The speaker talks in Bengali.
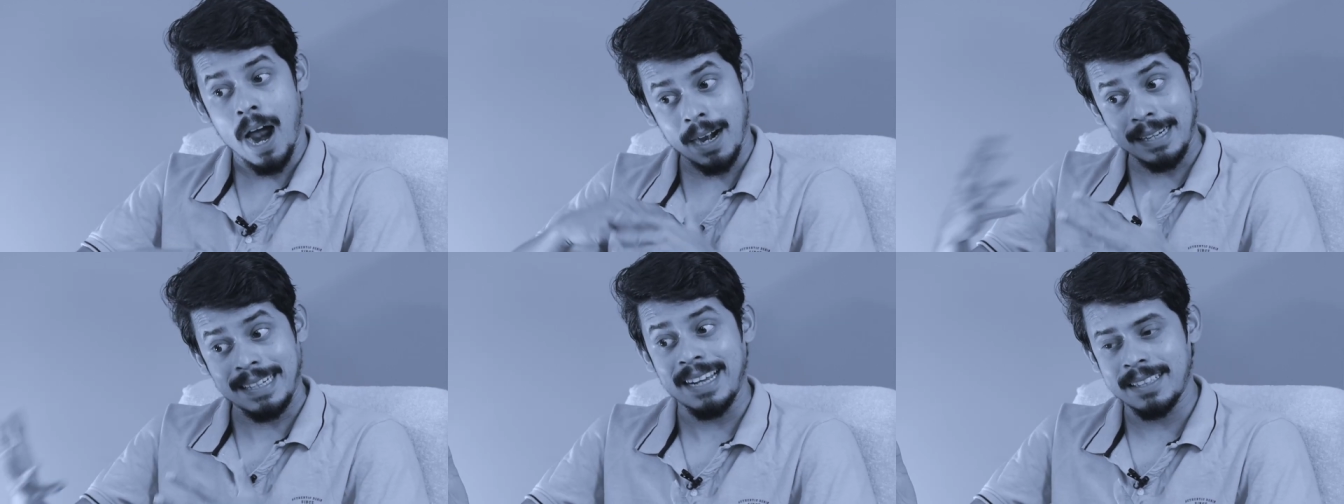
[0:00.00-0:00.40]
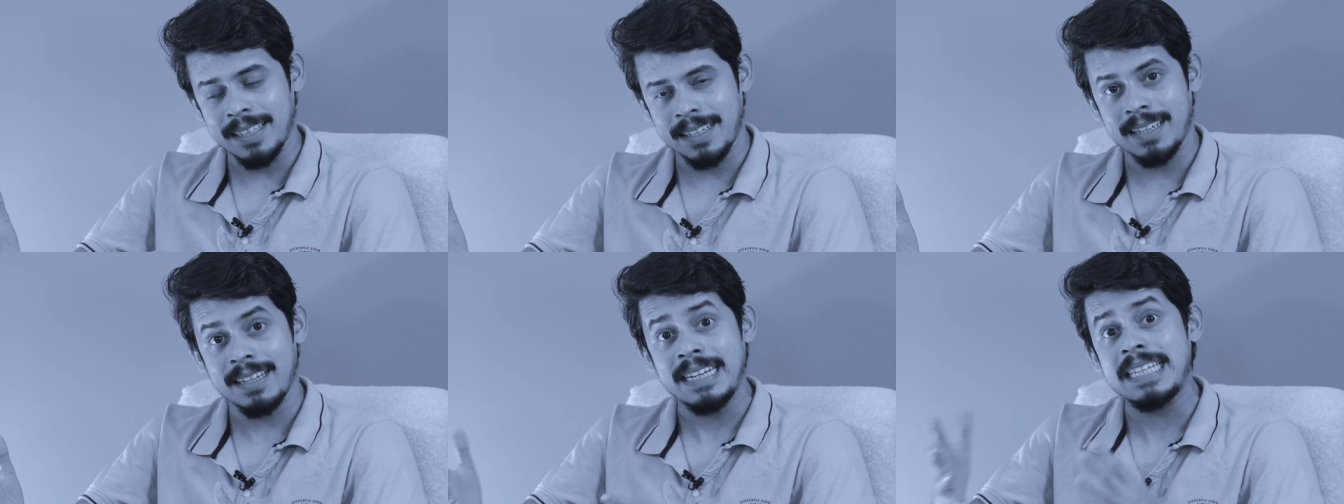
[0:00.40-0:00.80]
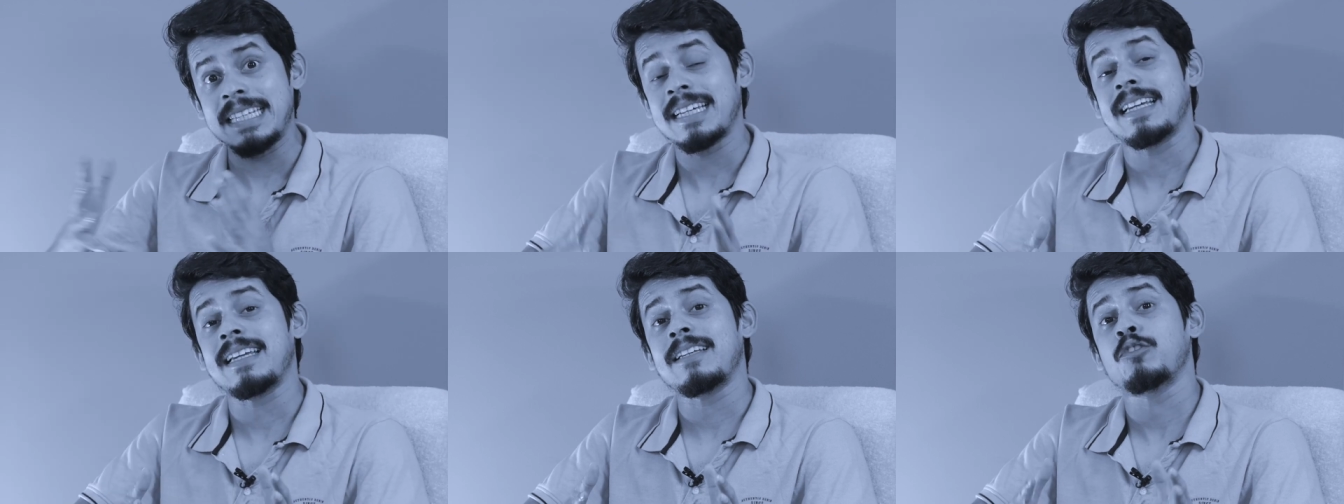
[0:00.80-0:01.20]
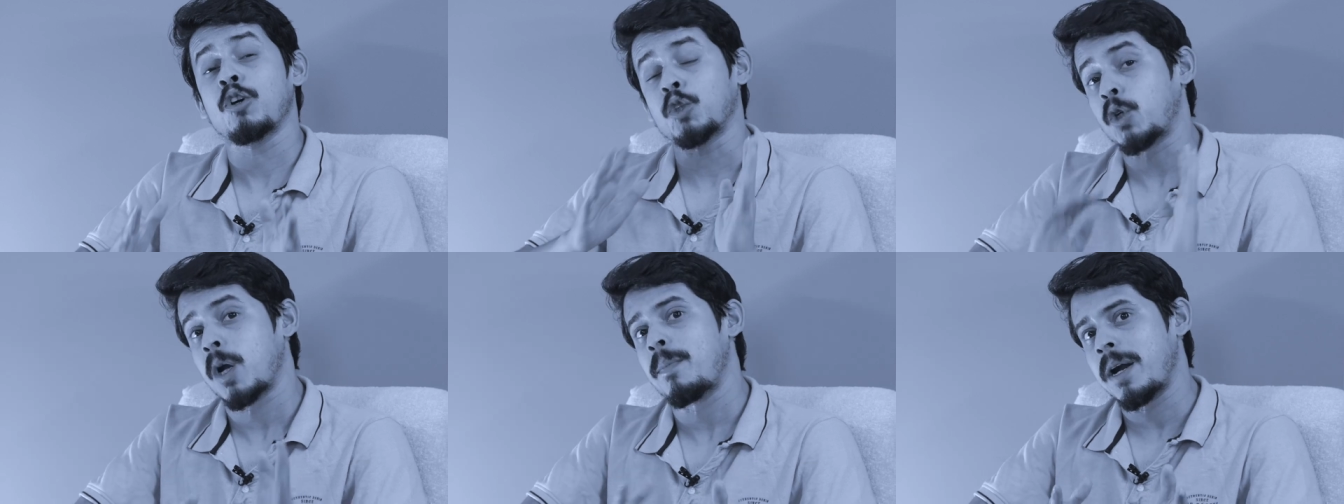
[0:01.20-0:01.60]
আড্ডা থেকে নিজেকে
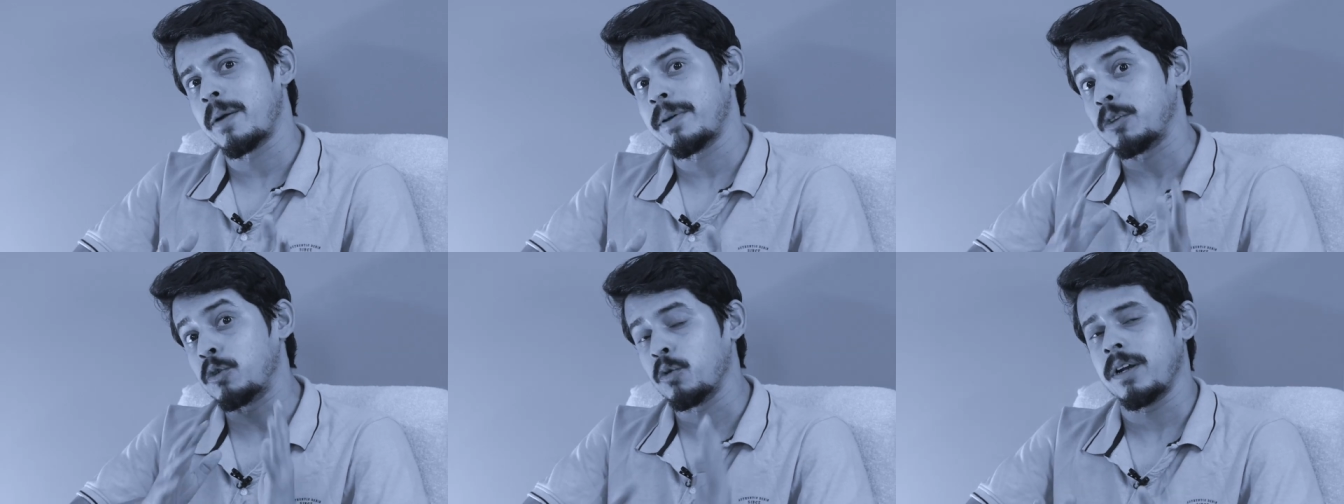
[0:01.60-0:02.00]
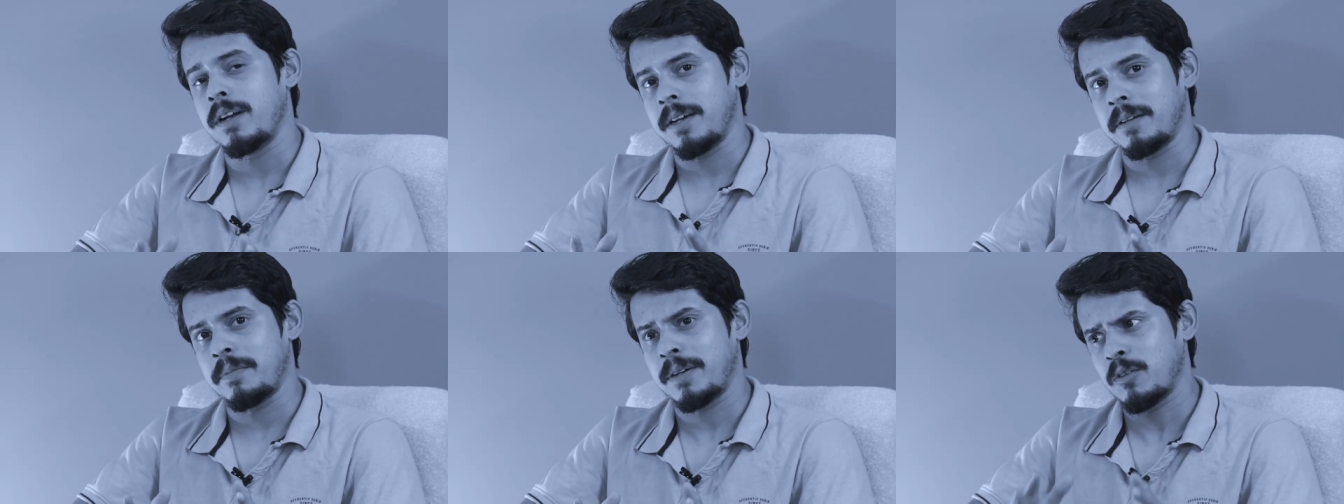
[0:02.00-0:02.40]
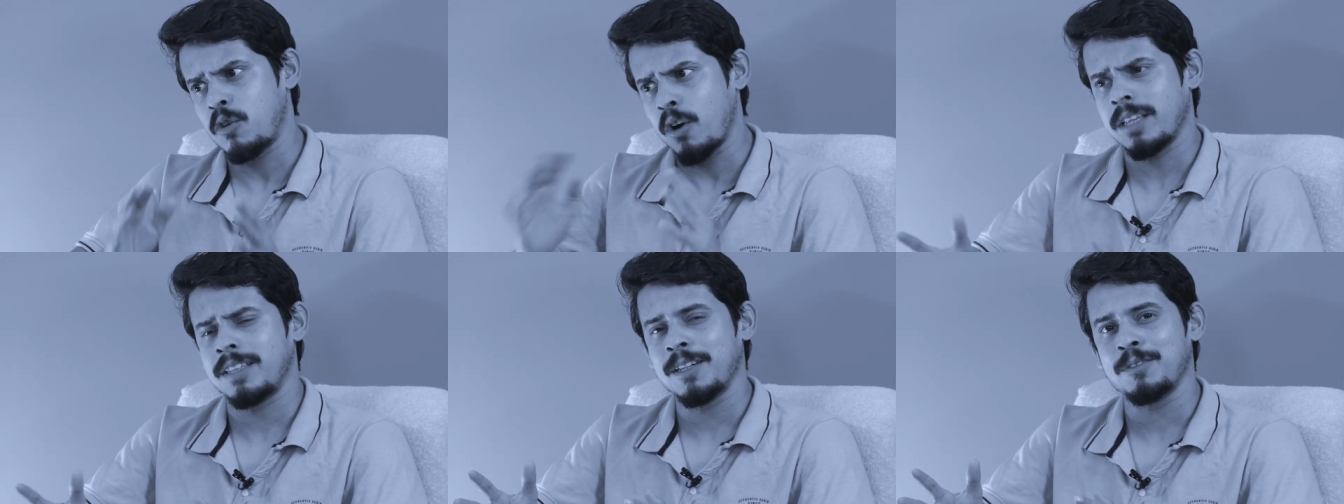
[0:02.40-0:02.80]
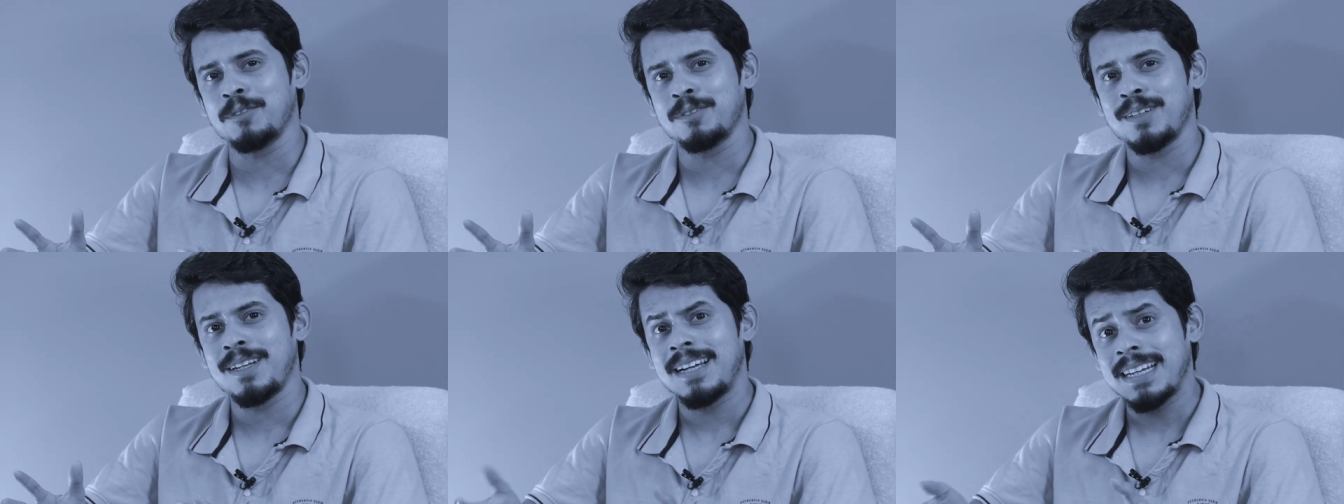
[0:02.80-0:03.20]
যতটা পারবেন দূরে রাখবেন ঘরে থাকুন